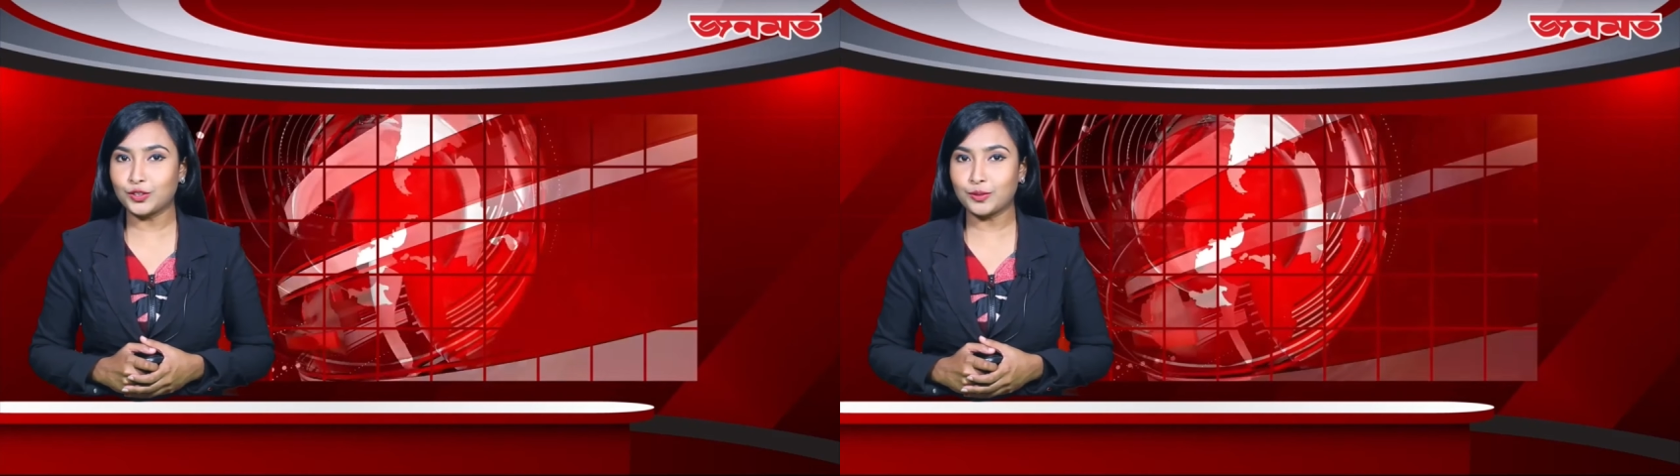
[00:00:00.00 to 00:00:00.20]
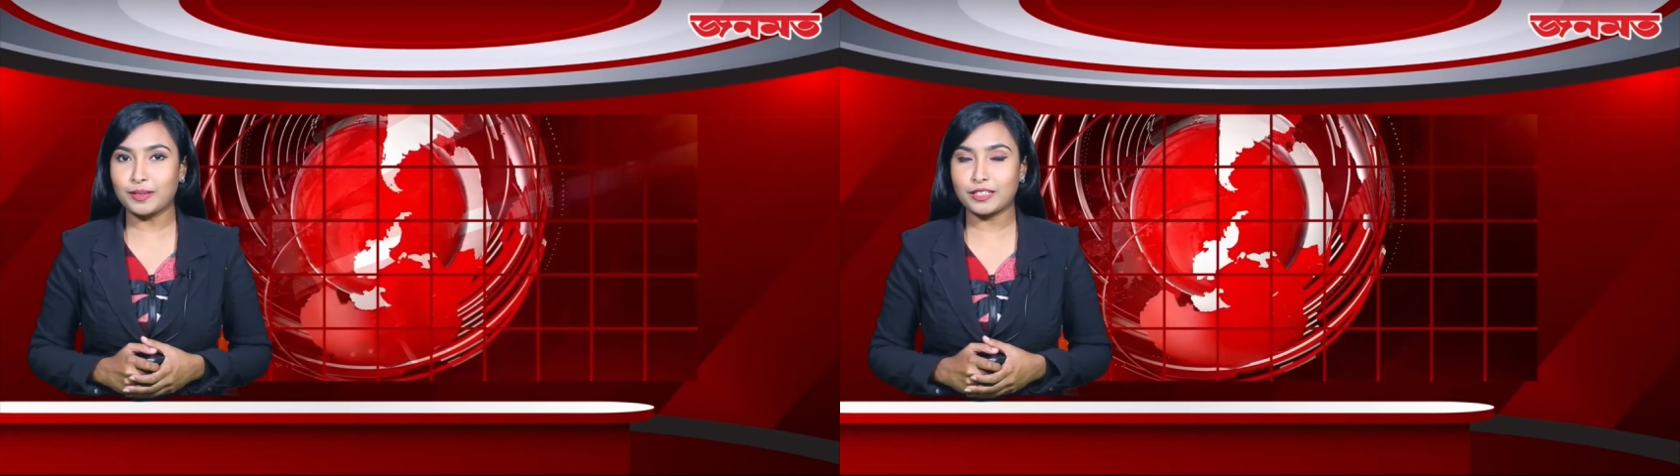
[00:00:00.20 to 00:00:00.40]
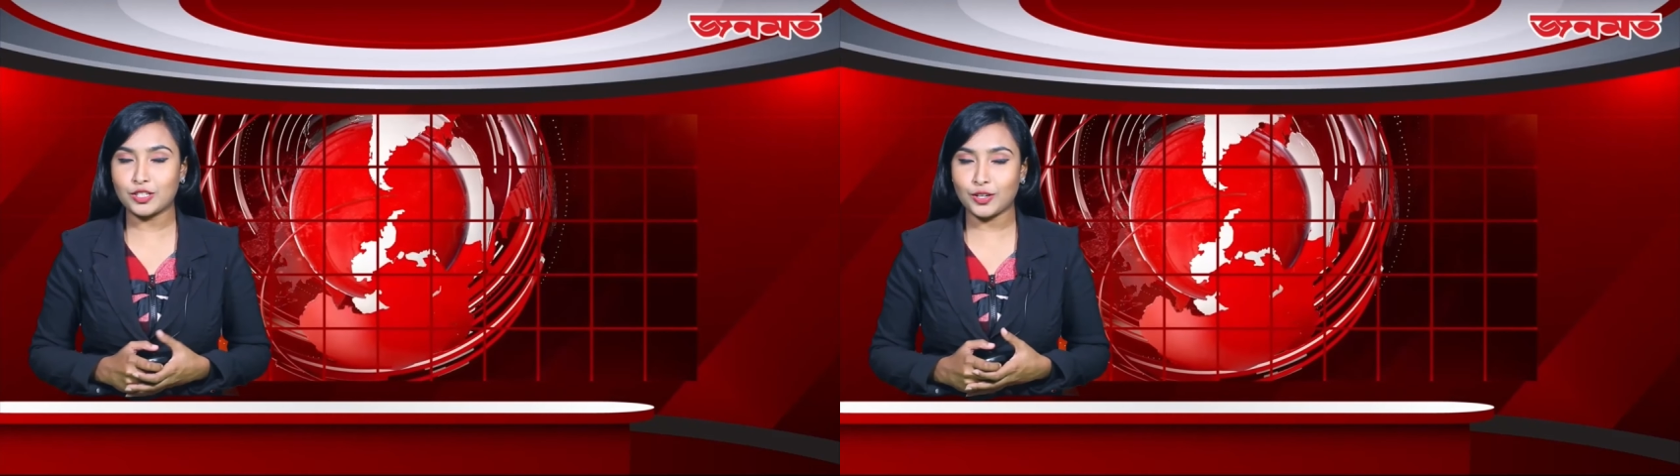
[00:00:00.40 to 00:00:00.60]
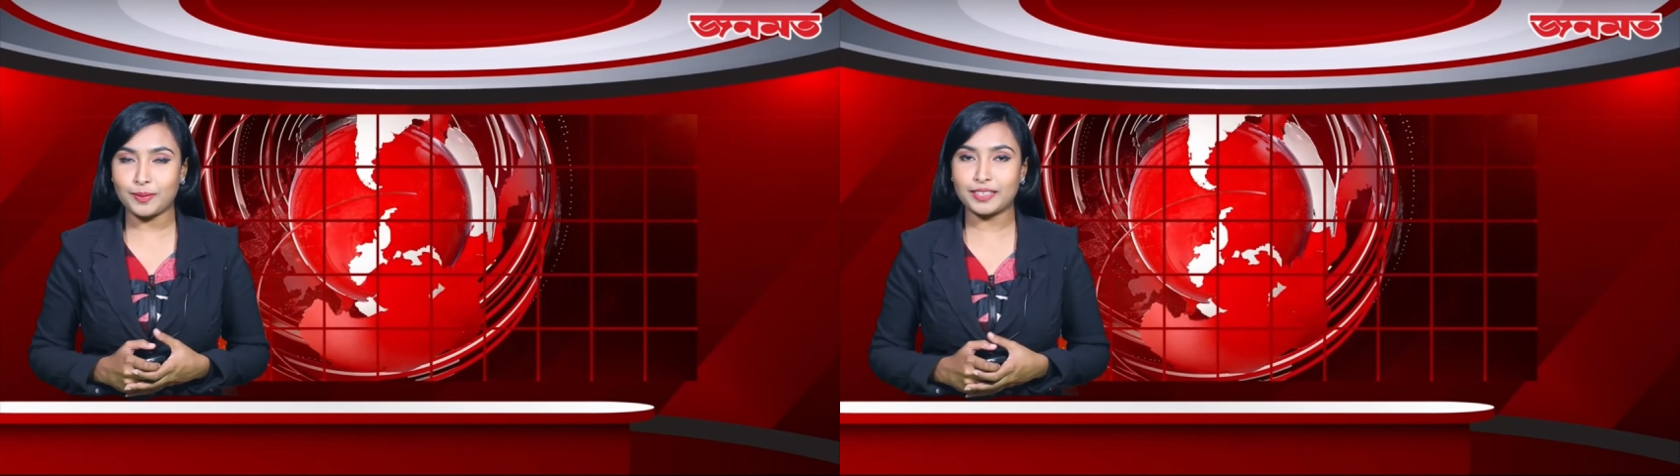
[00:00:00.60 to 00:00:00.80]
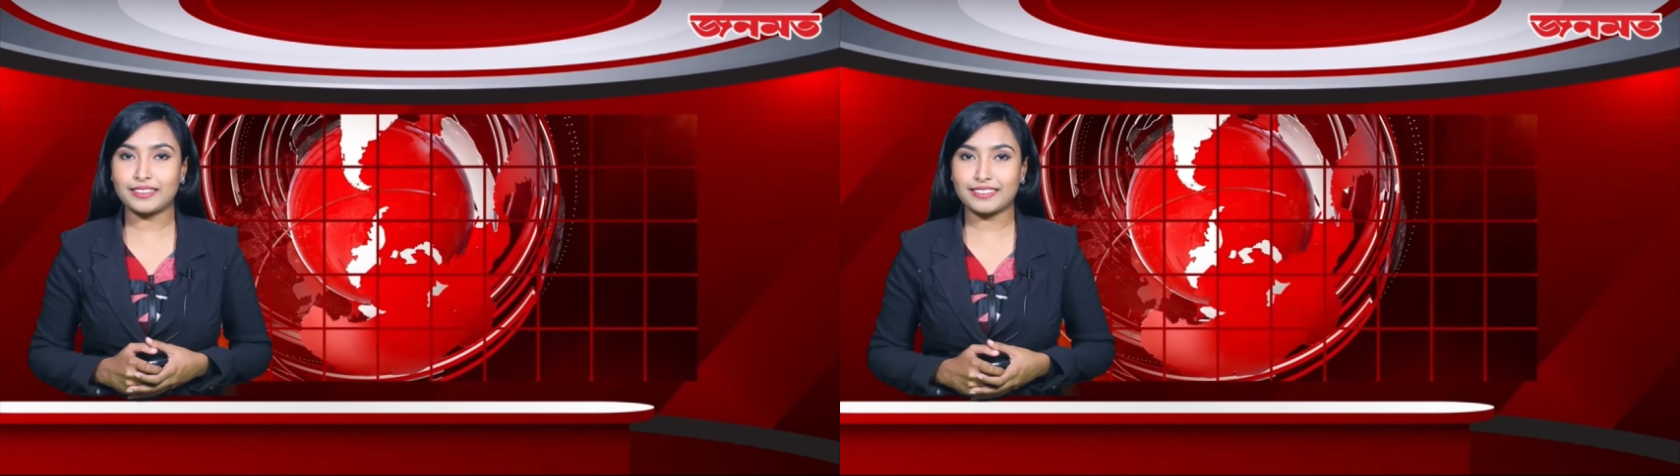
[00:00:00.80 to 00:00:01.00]
ধন্যবাদ
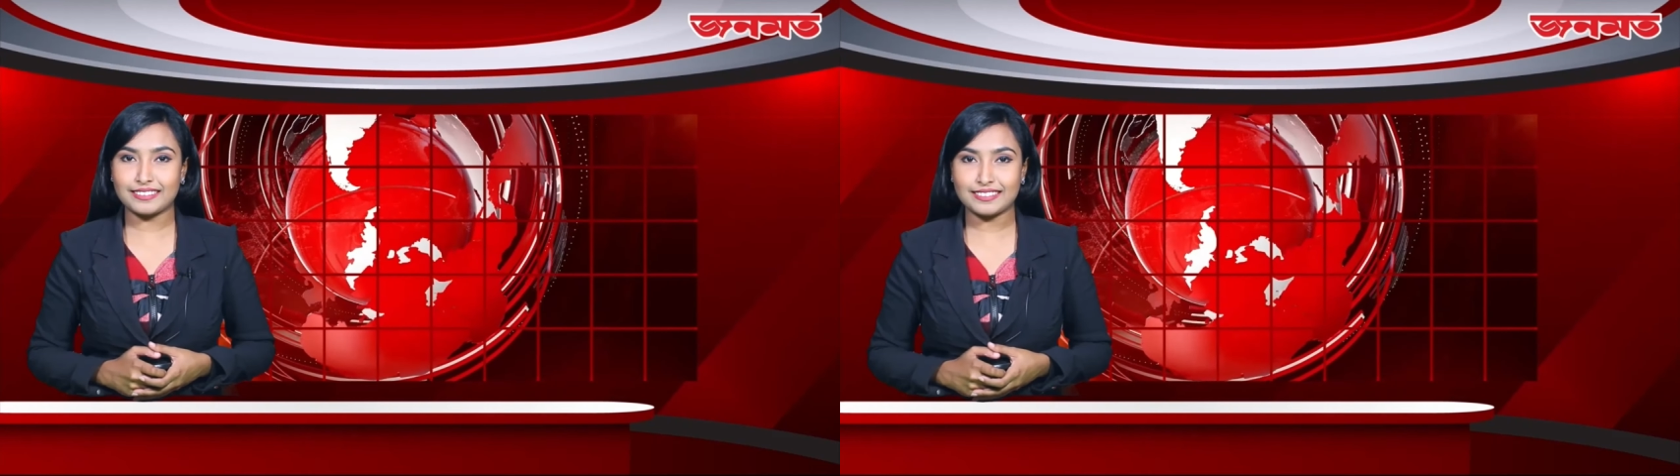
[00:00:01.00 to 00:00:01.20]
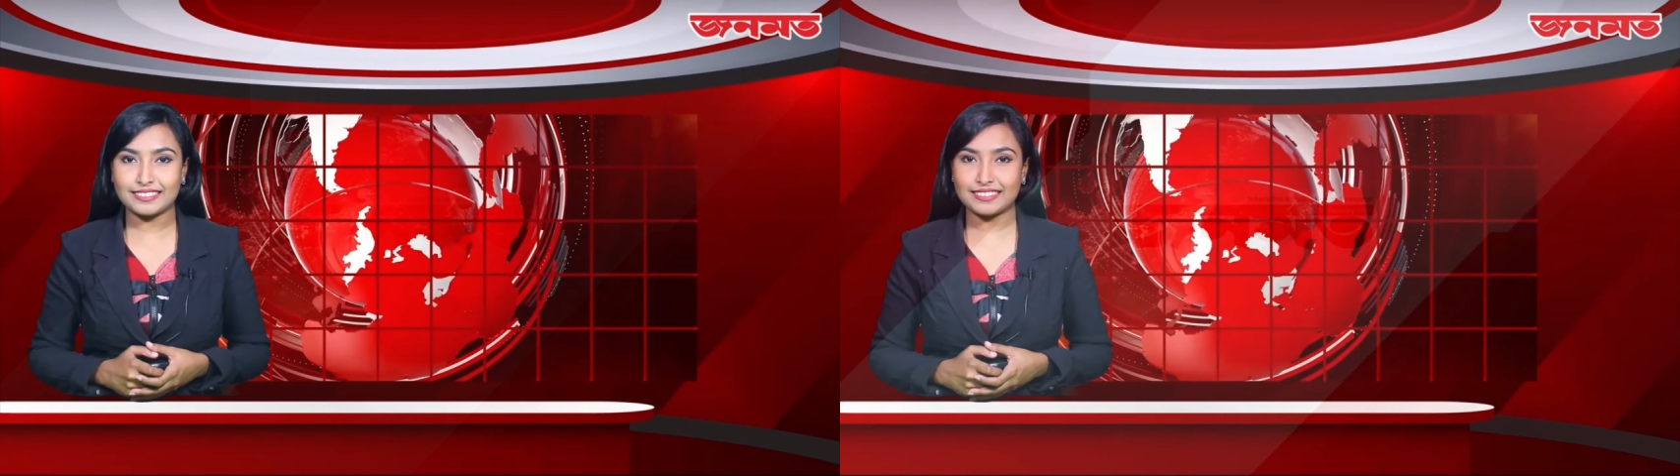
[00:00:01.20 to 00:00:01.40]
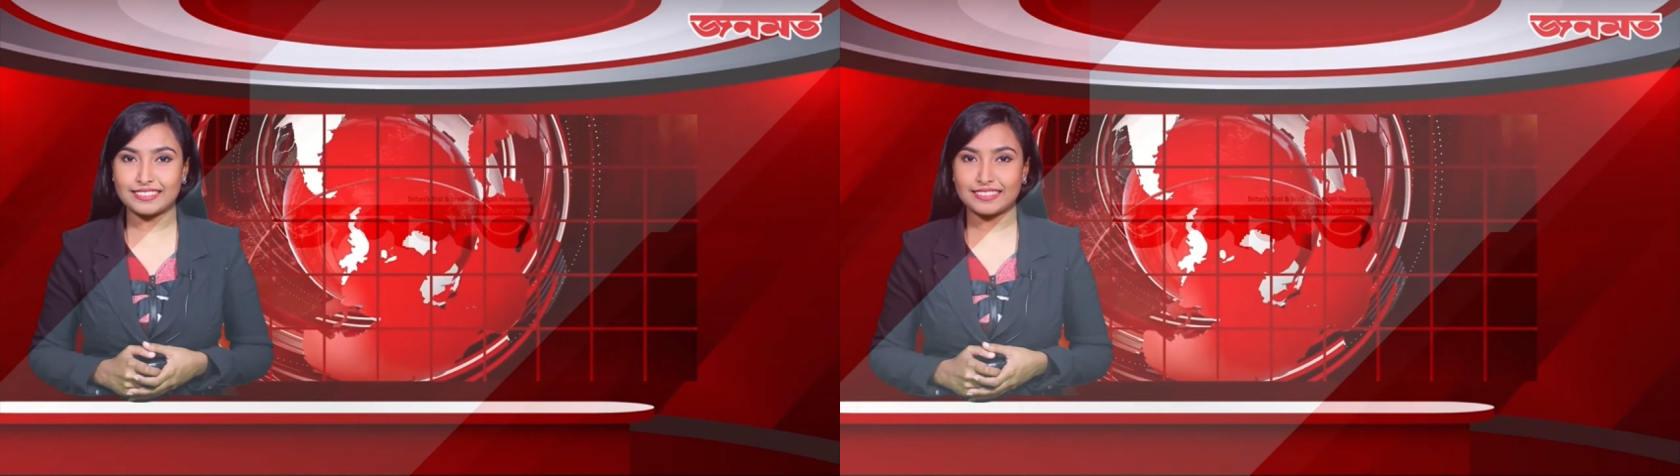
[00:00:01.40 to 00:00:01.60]
সবাইকে